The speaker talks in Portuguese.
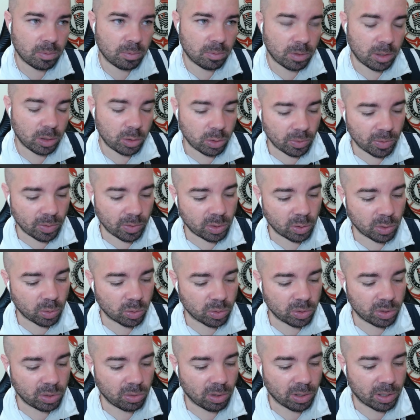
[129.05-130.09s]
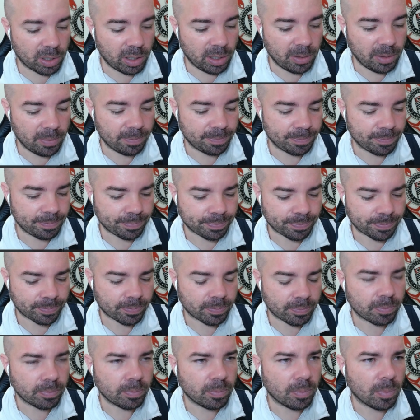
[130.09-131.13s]
deixa eu ver se eu consigo aqui
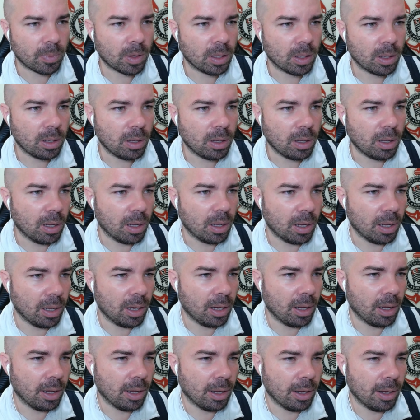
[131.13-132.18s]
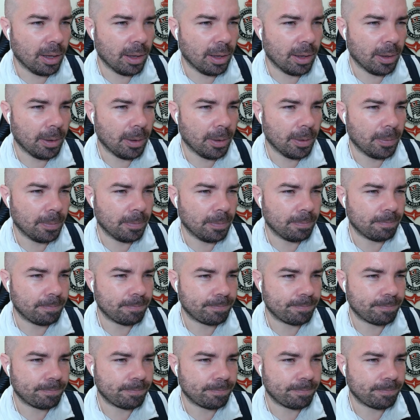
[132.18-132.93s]
é,